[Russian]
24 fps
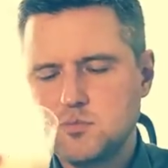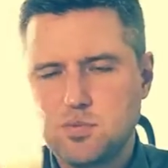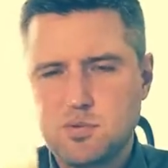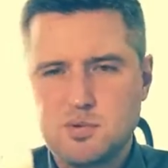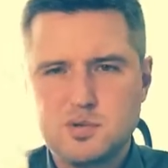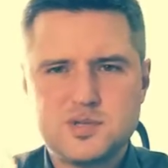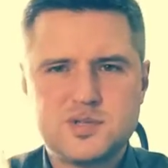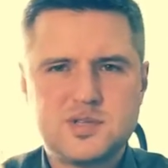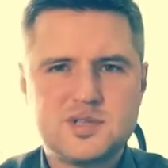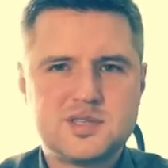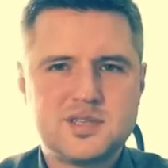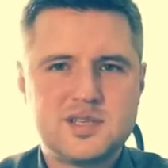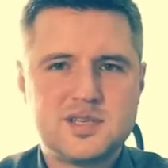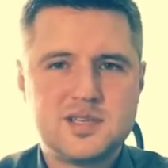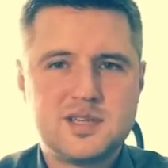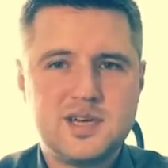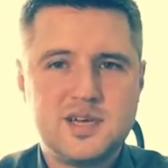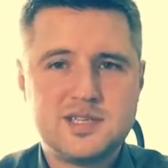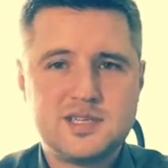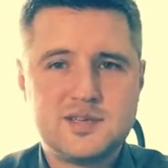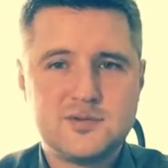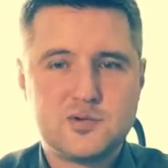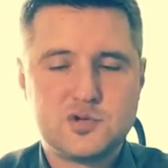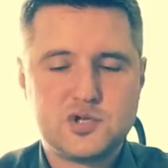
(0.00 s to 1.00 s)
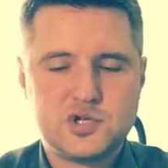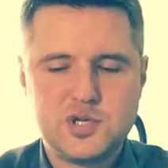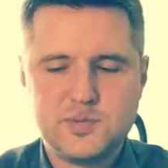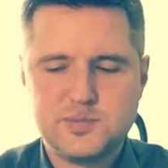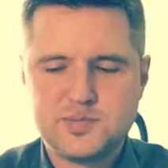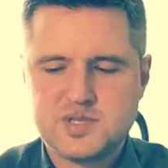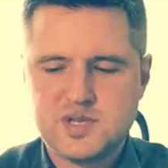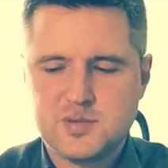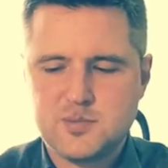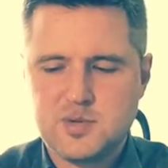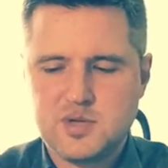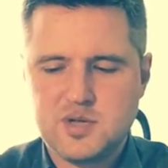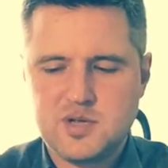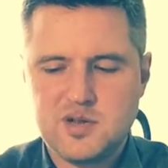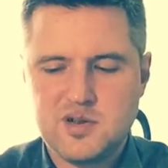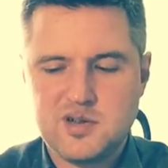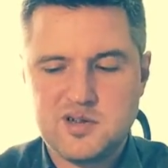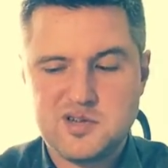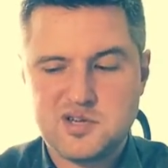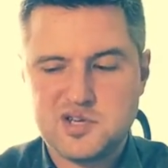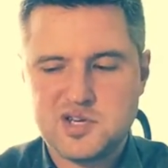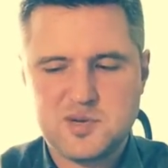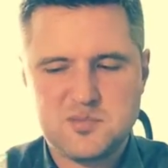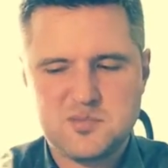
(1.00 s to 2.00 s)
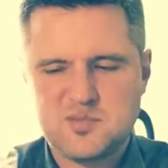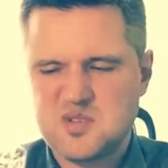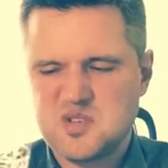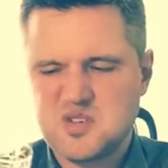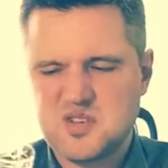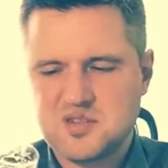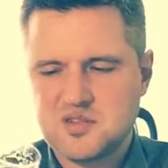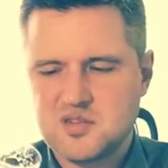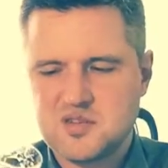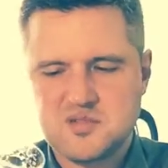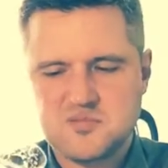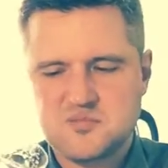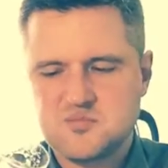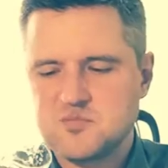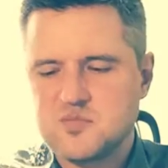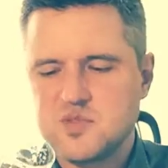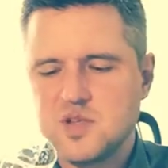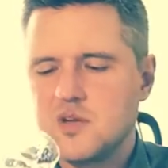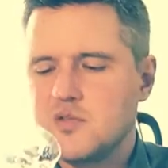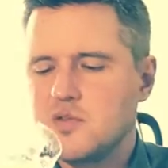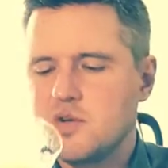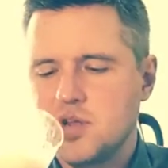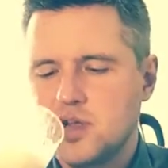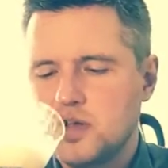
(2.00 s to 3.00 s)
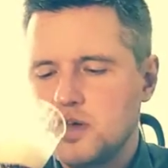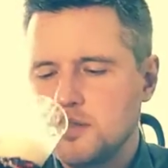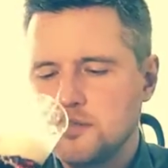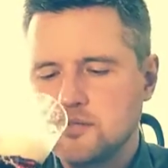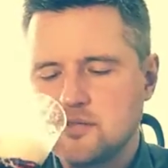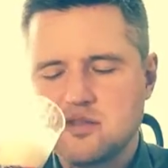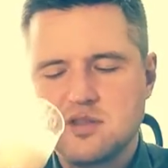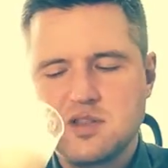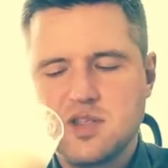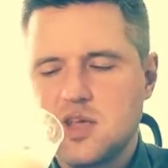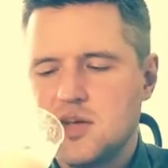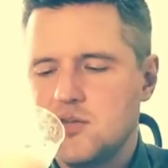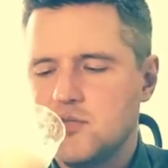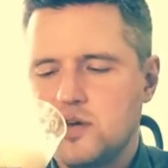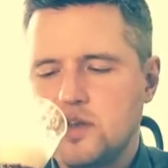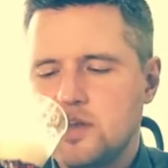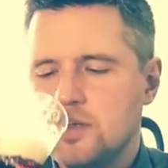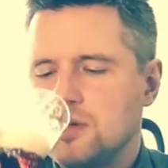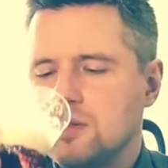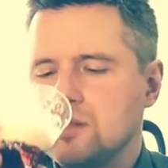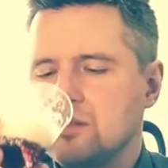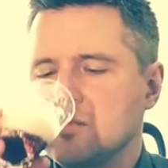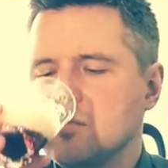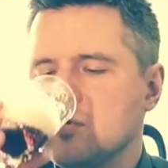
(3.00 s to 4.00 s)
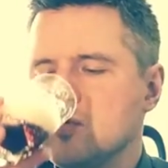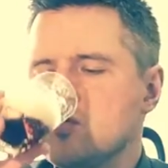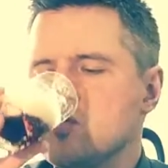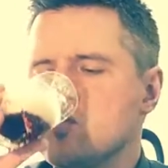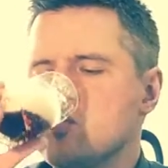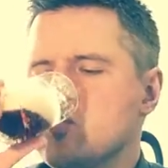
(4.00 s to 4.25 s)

Просто заедать его чипсами или чем-то это не вариант. Не вариант.